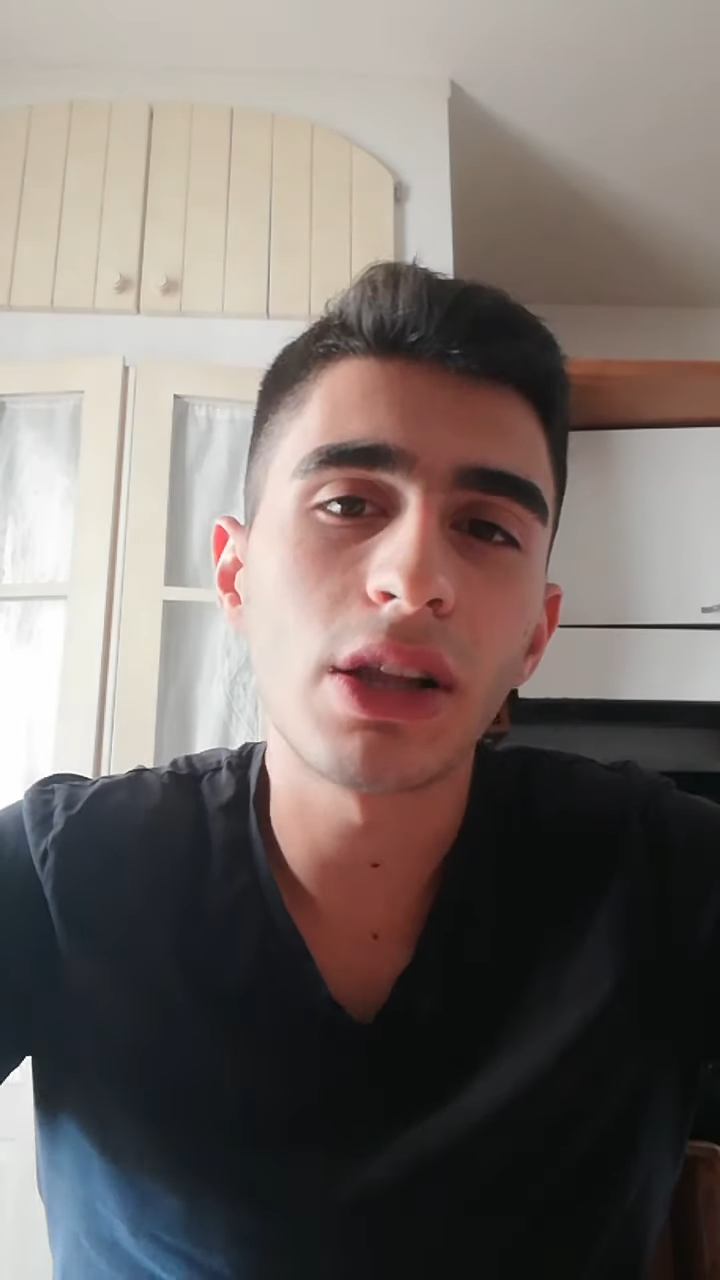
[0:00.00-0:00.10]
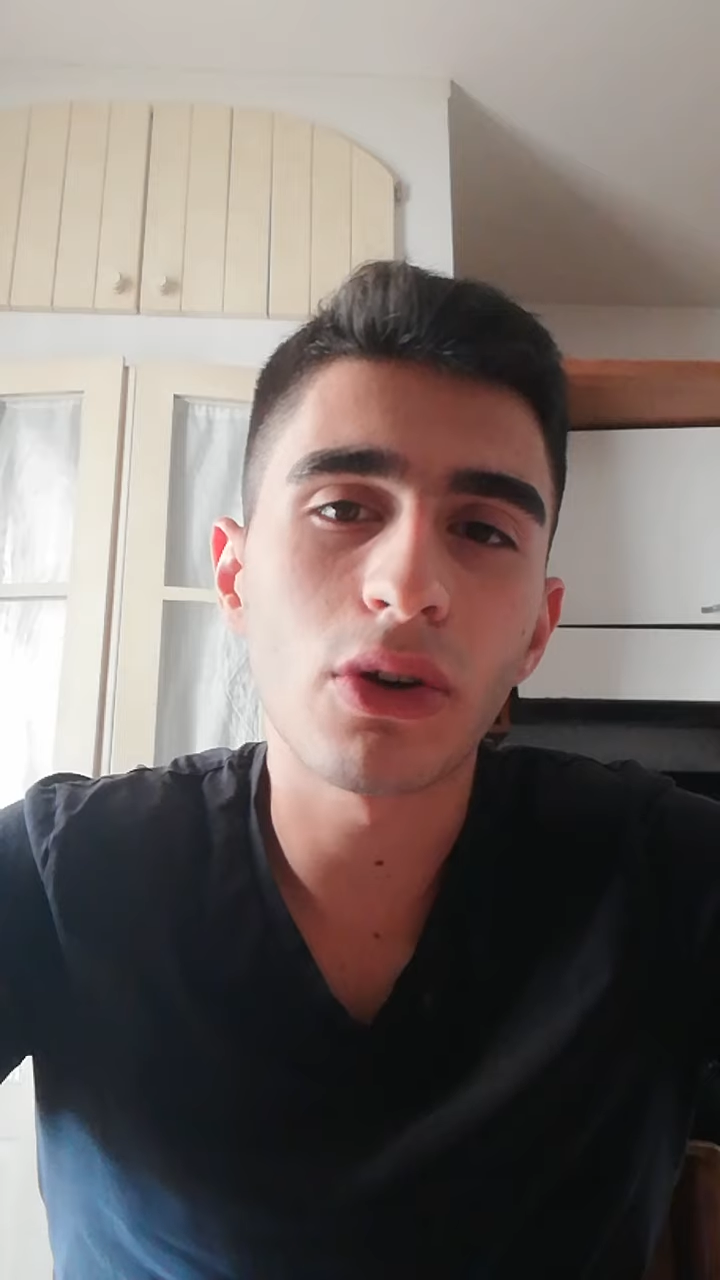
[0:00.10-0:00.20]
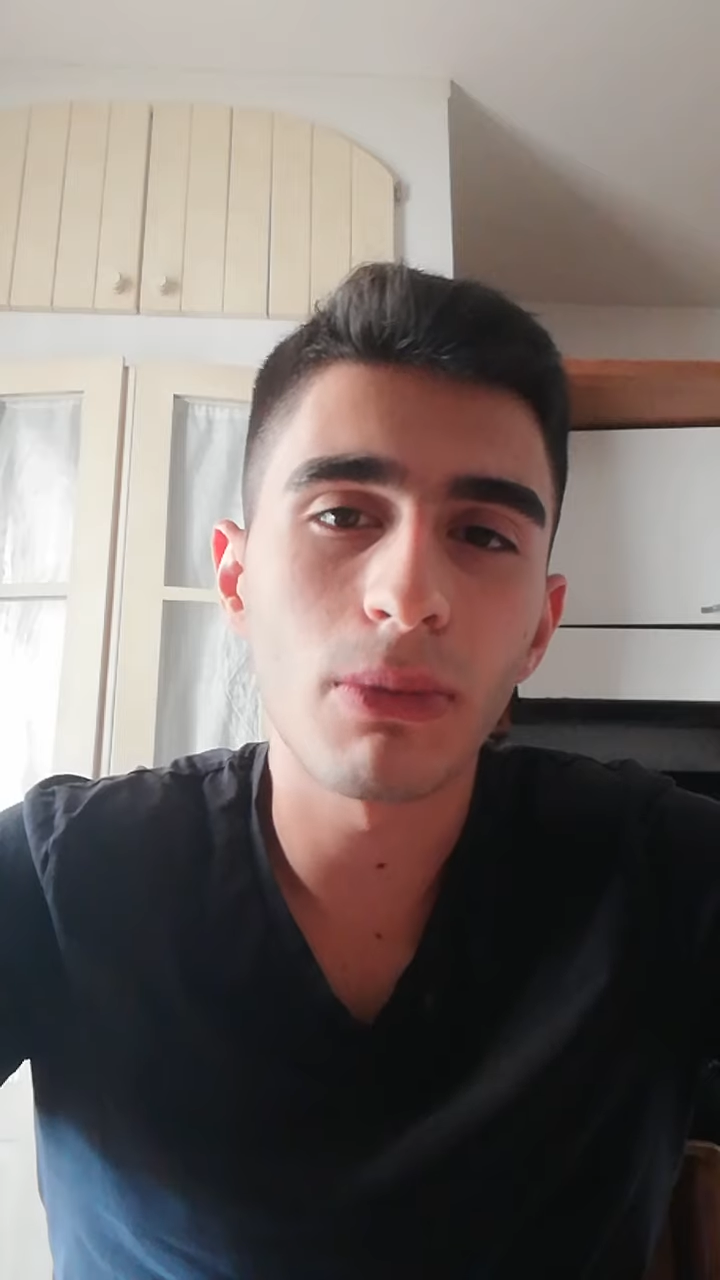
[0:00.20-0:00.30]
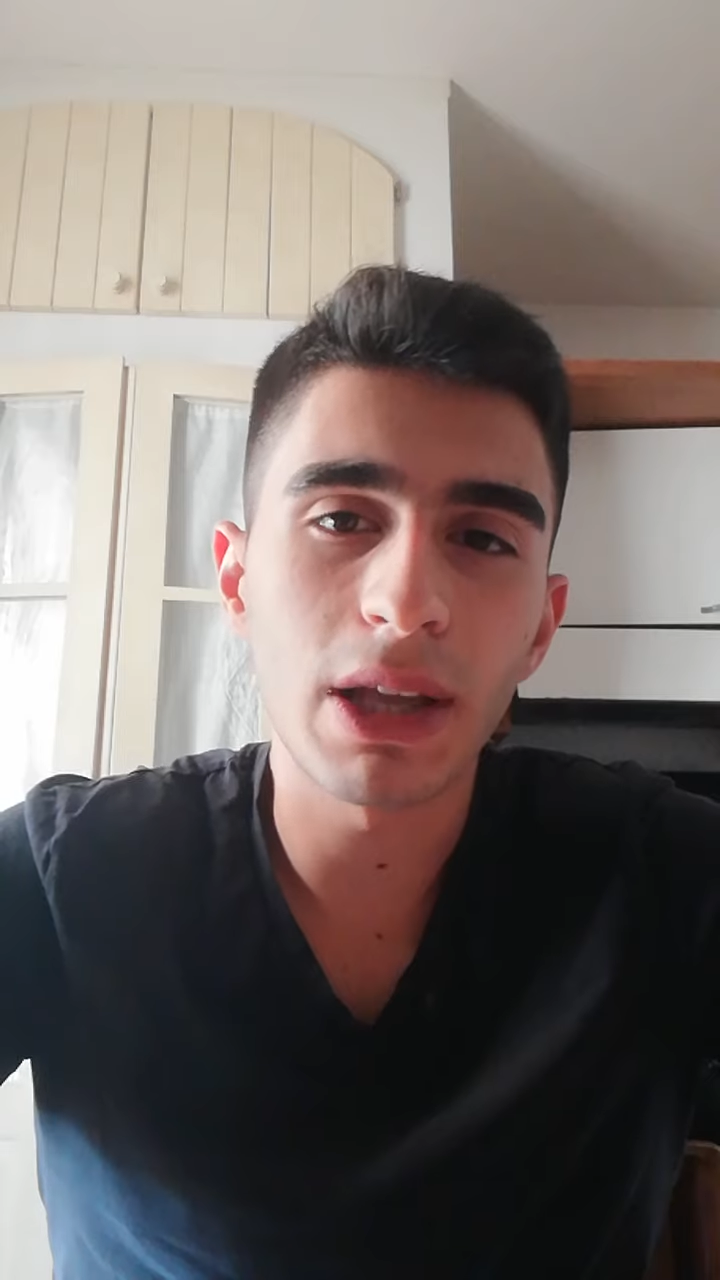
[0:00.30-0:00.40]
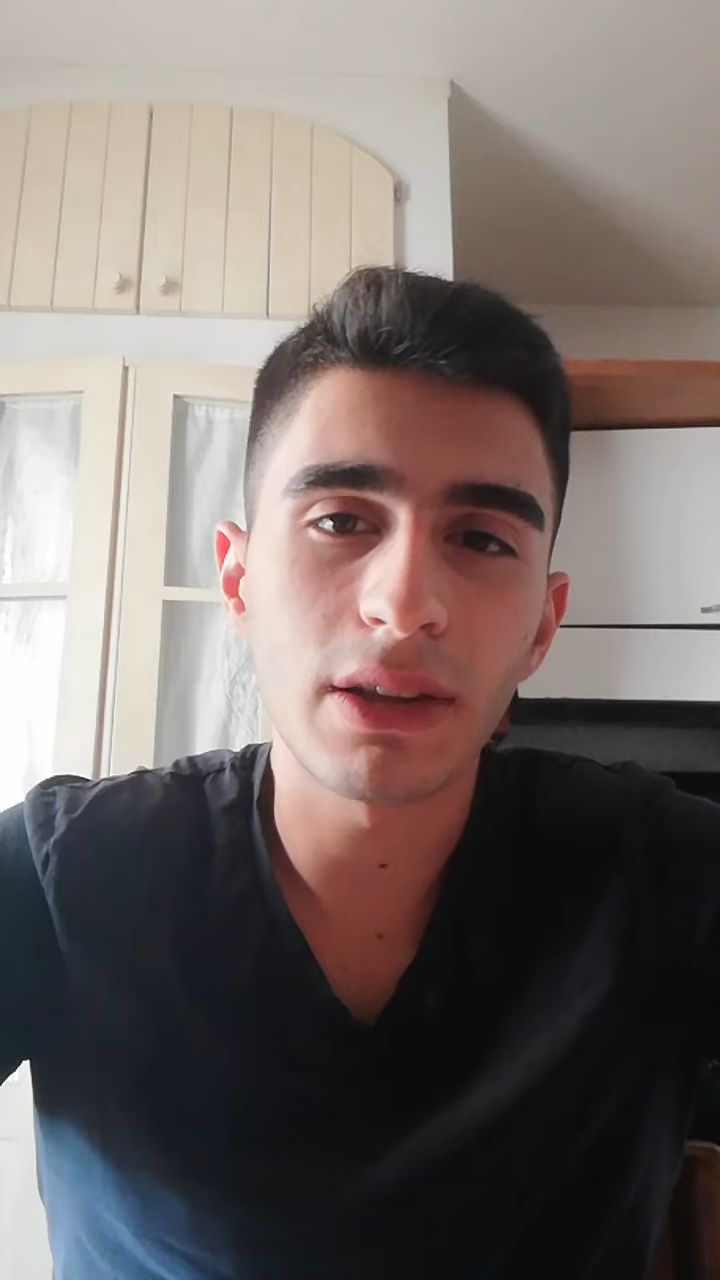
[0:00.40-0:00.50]

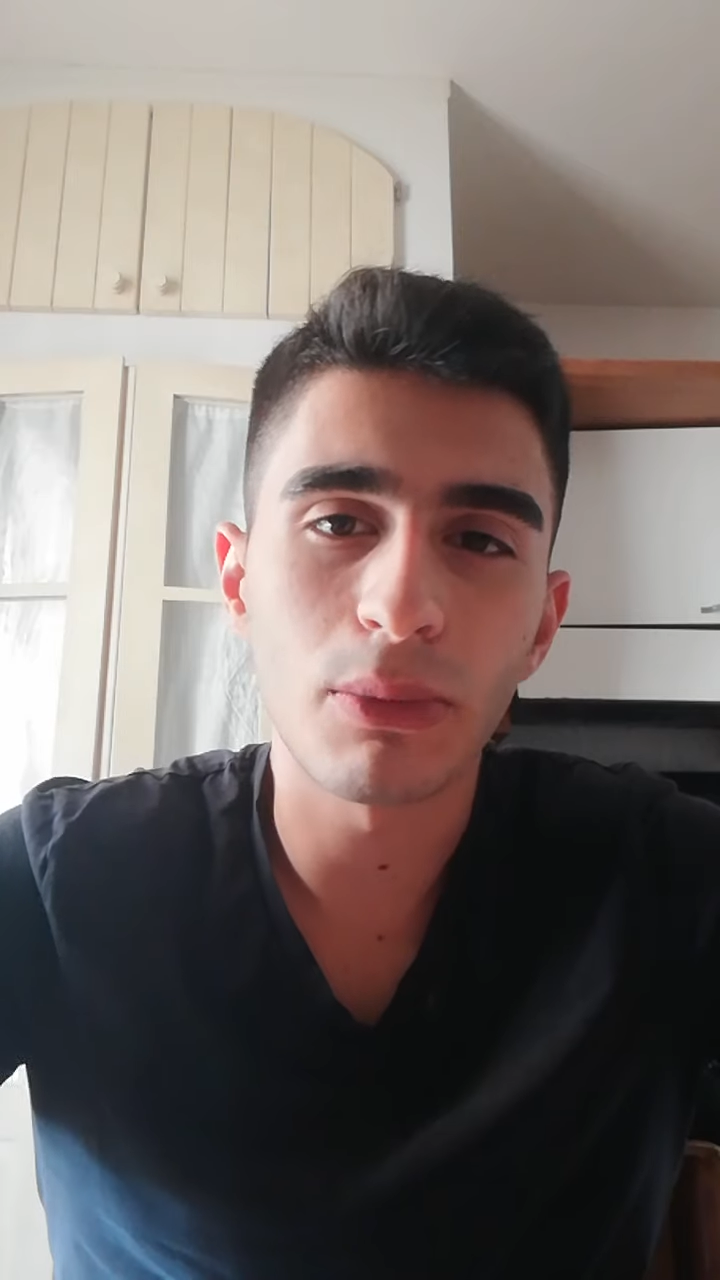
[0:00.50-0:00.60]
argomenti